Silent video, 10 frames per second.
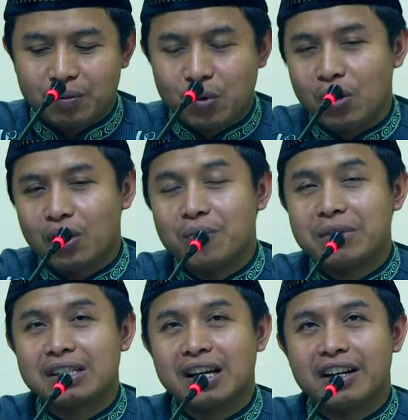pulau
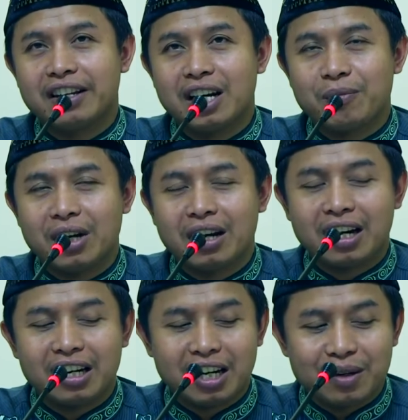misalnya
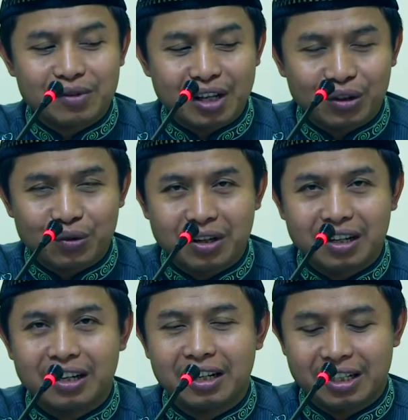apalagi dalam satu
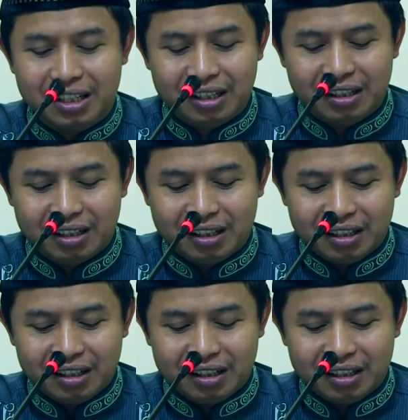negeri